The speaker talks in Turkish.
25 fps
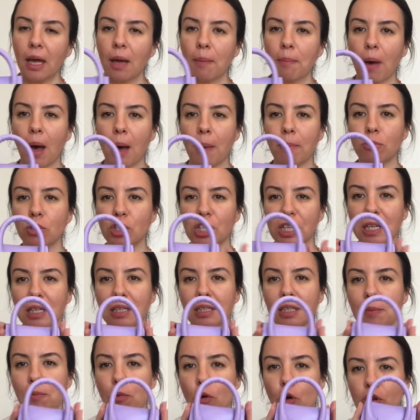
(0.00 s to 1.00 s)
Ben bu
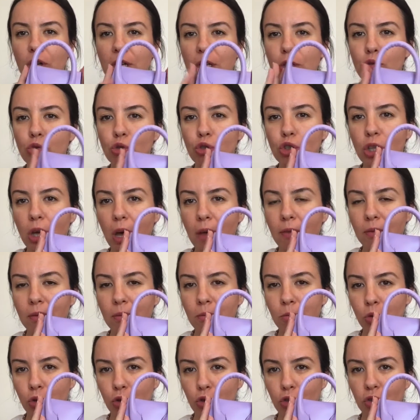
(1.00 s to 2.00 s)
şekilde böyle cüzdan
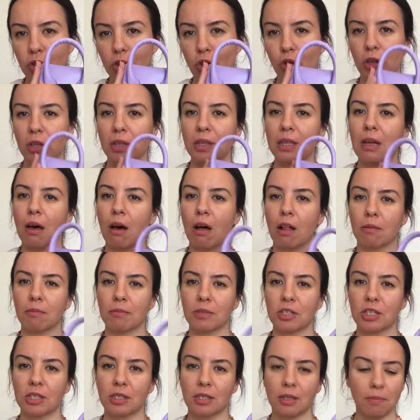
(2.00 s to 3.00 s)
boyunda olanını
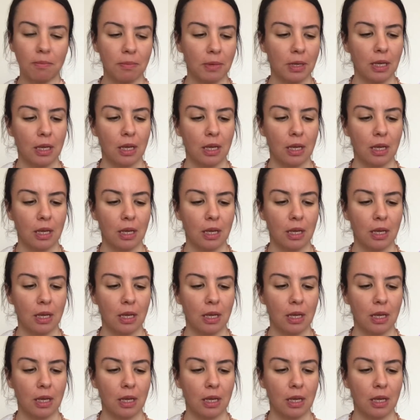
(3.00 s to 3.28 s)
almıştım.